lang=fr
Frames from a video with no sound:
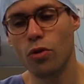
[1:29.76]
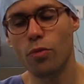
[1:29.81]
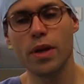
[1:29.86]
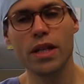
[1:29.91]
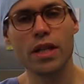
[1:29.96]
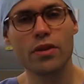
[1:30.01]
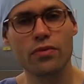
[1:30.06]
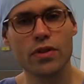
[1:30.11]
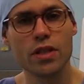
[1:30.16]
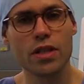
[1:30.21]
Le
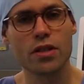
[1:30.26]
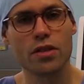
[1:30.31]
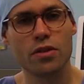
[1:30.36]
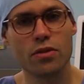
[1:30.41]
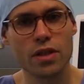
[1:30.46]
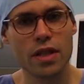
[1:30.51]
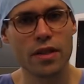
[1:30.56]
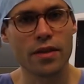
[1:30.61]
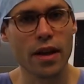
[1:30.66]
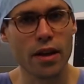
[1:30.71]
bénéfice
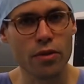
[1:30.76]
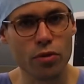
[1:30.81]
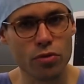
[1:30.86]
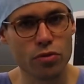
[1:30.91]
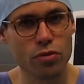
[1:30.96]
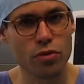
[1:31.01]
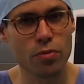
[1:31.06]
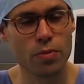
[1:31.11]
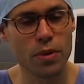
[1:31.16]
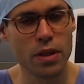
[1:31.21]
de cette
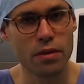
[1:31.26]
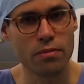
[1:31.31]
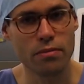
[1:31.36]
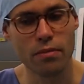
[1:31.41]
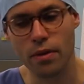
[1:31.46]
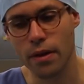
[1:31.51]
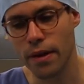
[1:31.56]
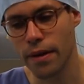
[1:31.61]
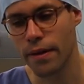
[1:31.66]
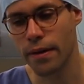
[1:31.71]
arthroscopie
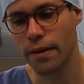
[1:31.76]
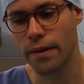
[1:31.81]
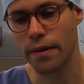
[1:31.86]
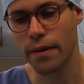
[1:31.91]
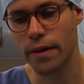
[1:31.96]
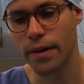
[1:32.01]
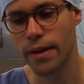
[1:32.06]
euh,